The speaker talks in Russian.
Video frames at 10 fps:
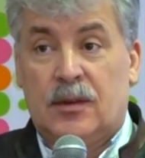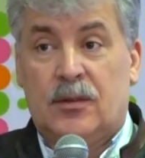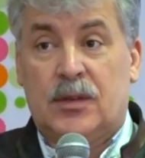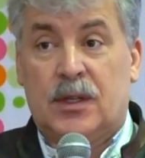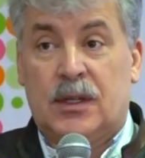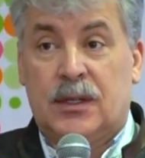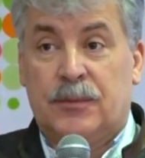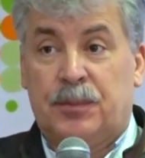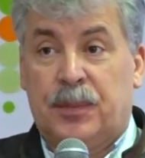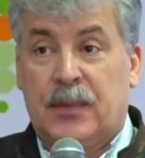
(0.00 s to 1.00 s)

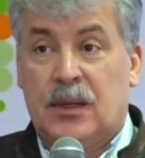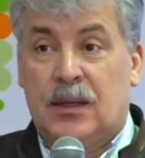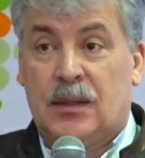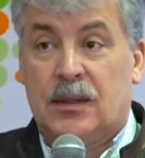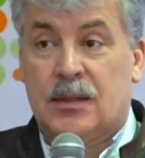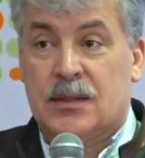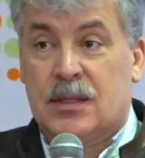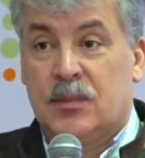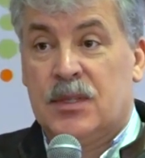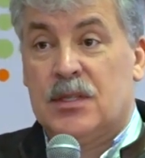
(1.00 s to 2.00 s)
в э,
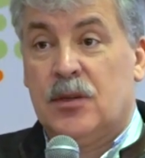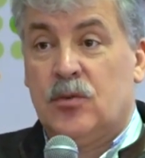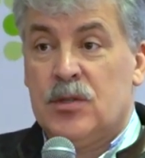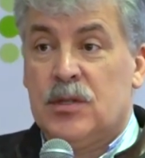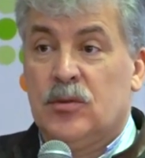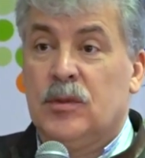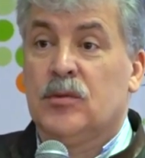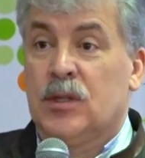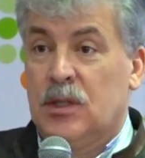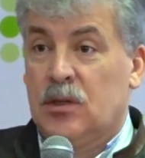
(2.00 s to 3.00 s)
скажем, Минсельхозе, ну и
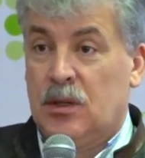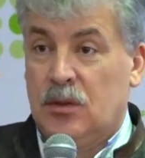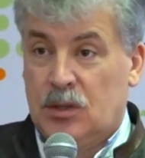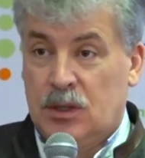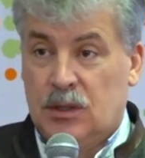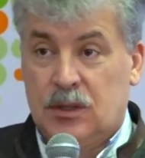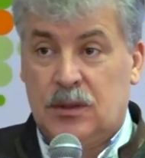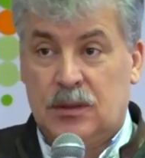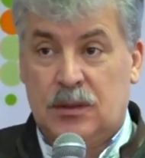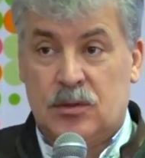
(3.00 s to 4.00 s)
в других
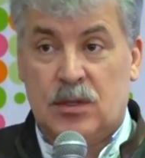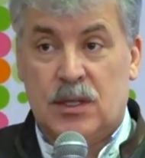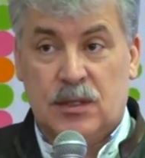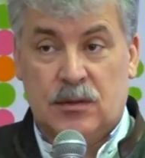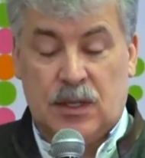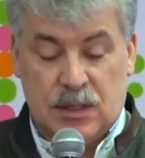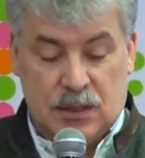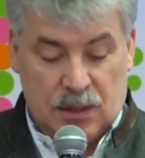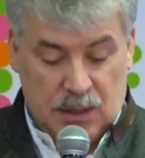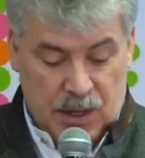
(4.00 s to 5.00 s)
органах государственной
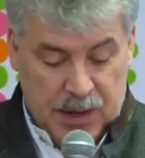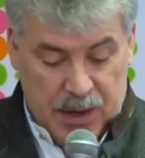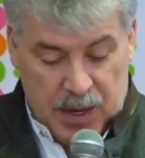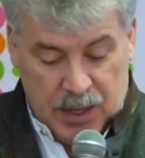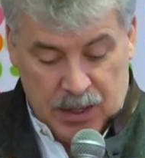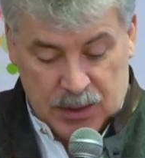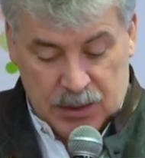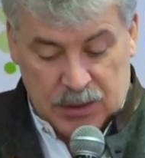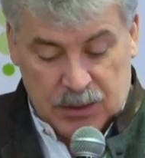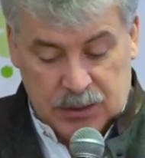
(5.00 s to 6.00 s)
власти.
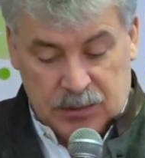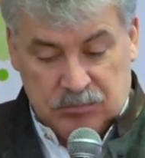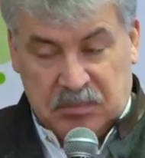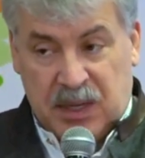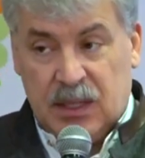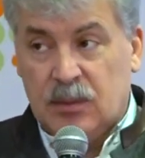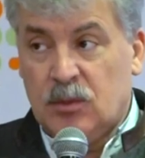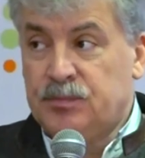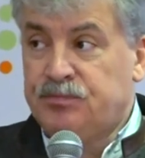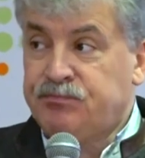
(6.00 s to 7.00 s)
Значит,
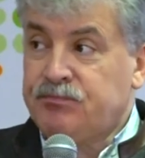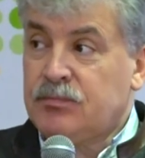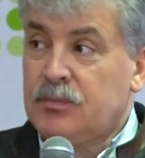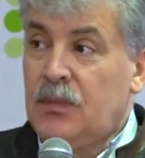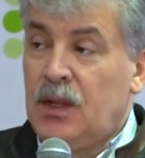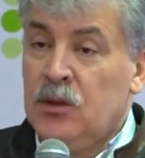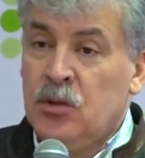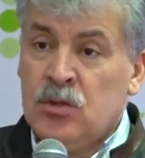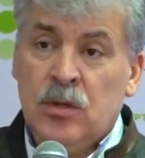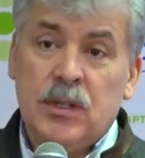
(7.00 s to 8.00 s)
поэтому
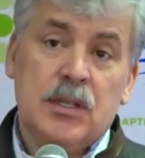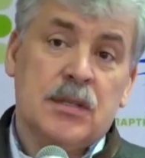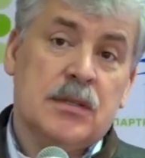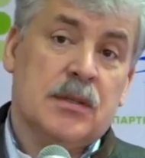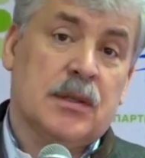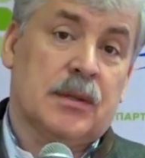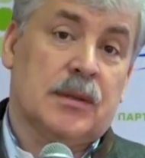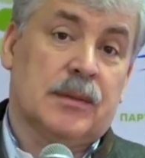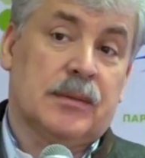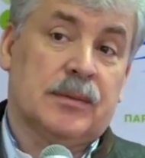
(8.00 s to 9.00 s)
то, что они сейчас
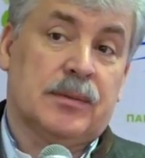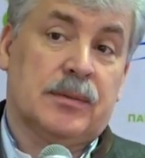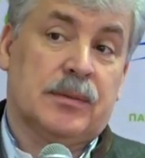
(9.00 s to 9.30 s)
э,